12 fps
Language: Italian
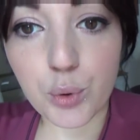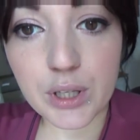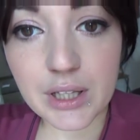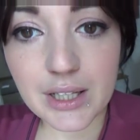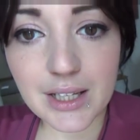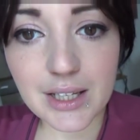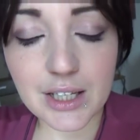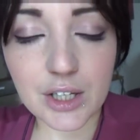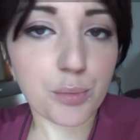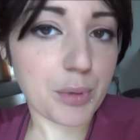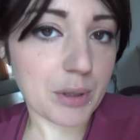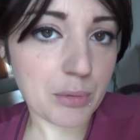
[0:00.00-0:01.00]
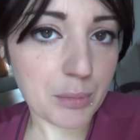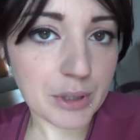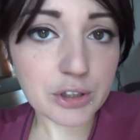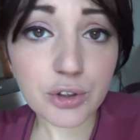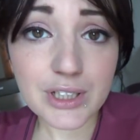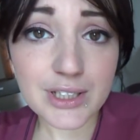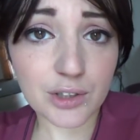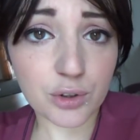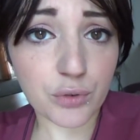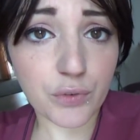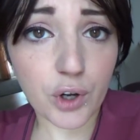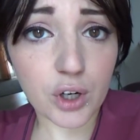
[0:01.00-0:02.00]
quindi io per il momento ho
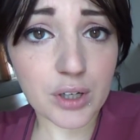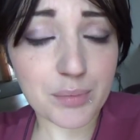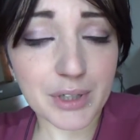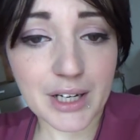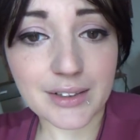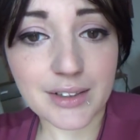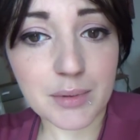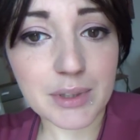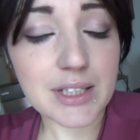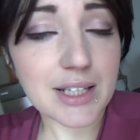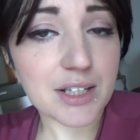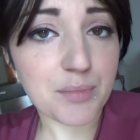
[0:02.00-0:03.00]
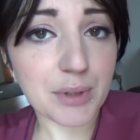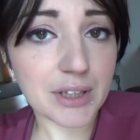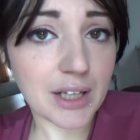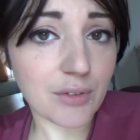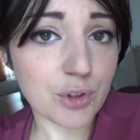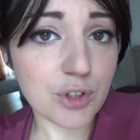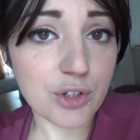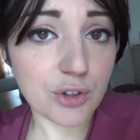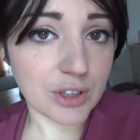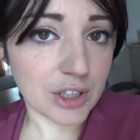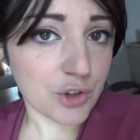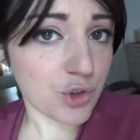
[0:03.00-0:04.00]
iniziato il vlog perché altrimenti se aspettavo il
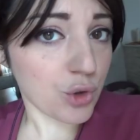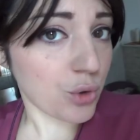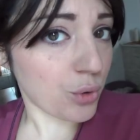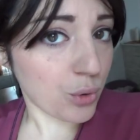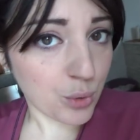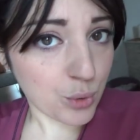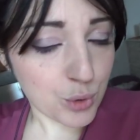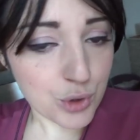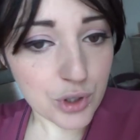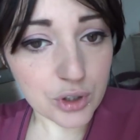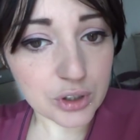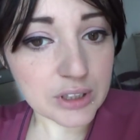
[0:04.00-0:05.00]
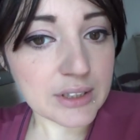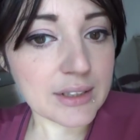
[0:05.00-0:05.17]
sondaggio concluso